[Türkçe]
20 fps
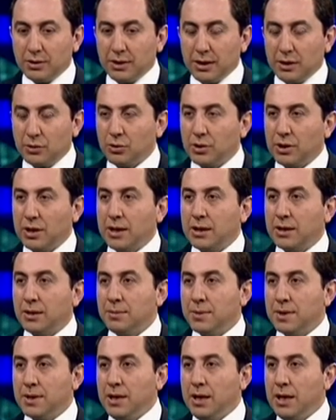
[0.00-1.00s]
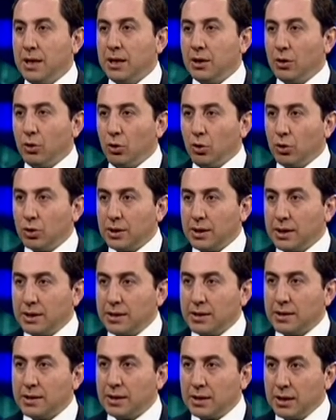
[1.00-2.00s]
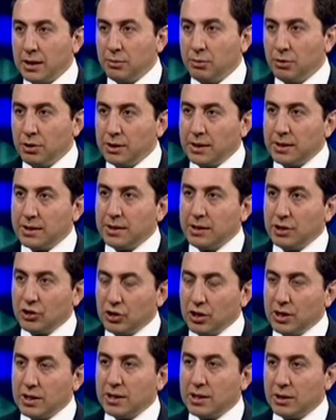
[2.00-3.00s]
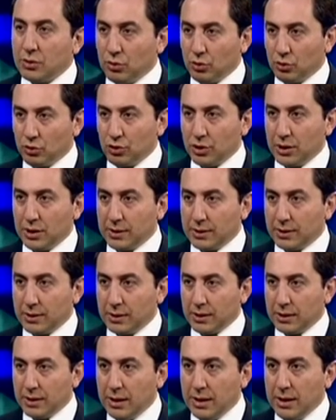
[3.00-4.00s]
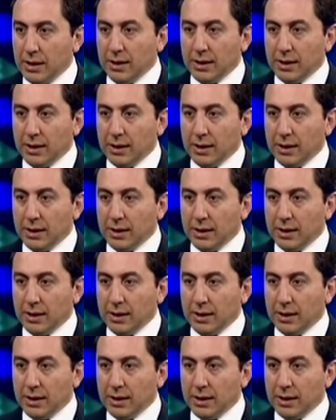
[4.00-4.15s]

Teknokentimizi organize sanayi bölgesi içerisinde konuşlandırdık.